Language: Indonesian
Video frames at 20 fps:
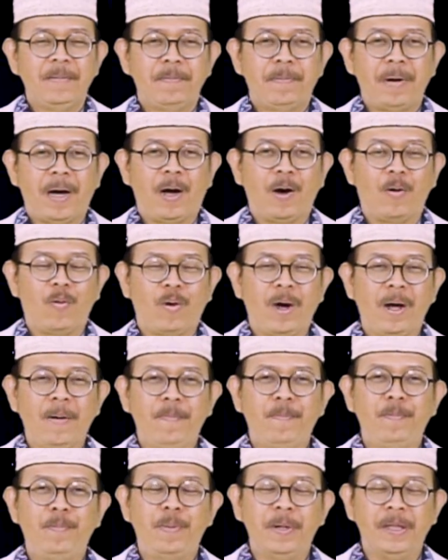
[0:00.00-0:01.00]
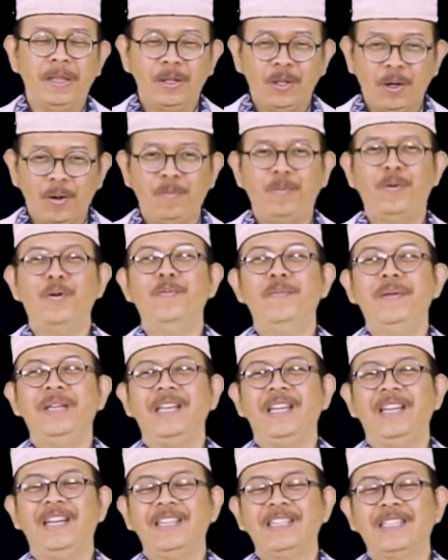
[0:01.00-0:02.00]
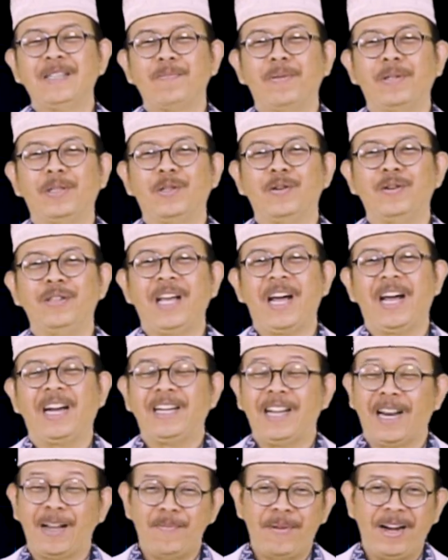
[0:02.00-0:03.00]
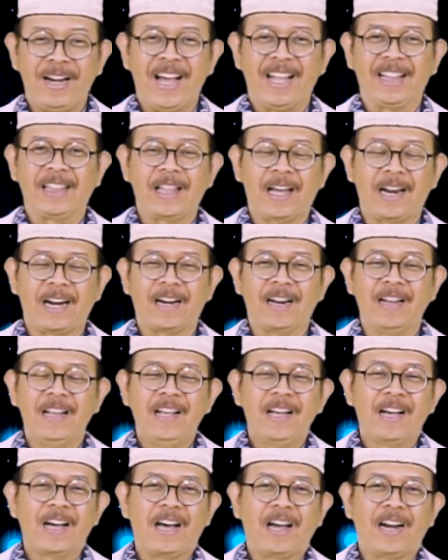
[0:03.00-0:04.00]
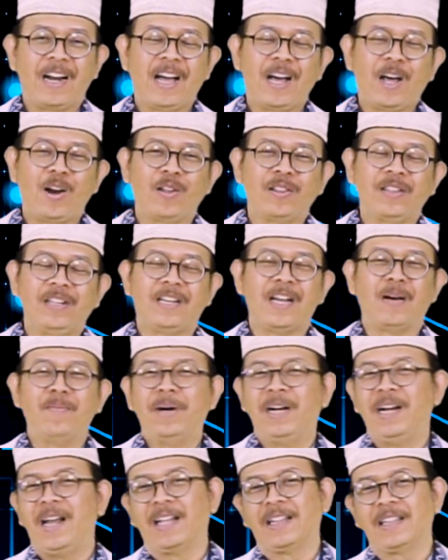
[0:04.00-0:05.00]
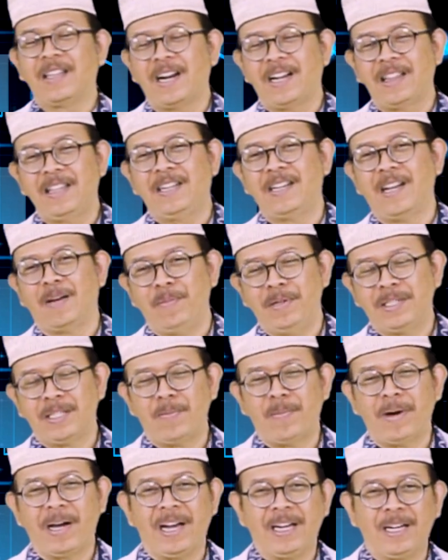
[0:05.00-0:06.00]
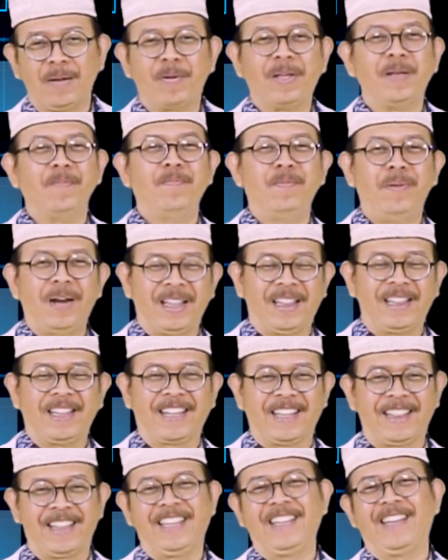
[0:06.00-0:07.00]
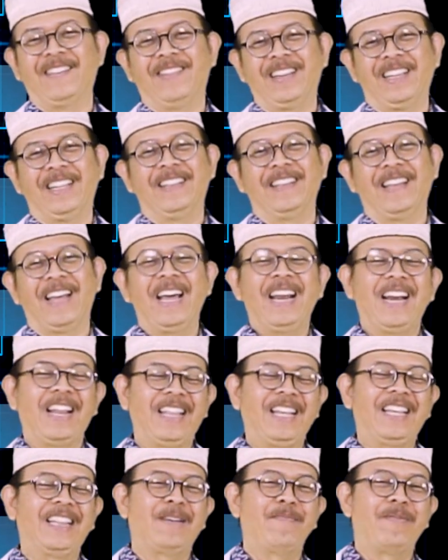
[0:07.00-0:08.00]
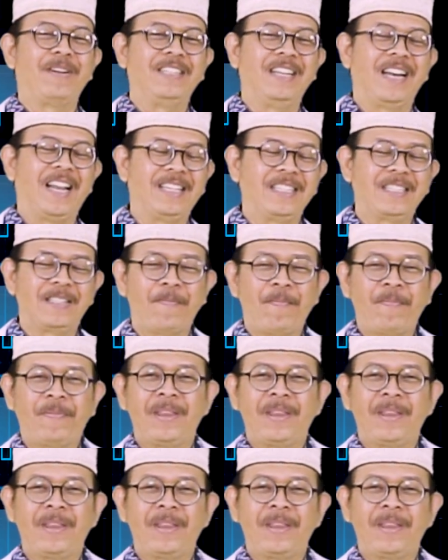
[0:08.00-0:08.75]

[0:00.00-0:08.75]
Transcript: bahwa bentuk bumi ini sebetulnya adalah mendatar karena kalau tidak mendatar tidak bisa menghadap kiblat katanya begitu ya nanti kita perjelas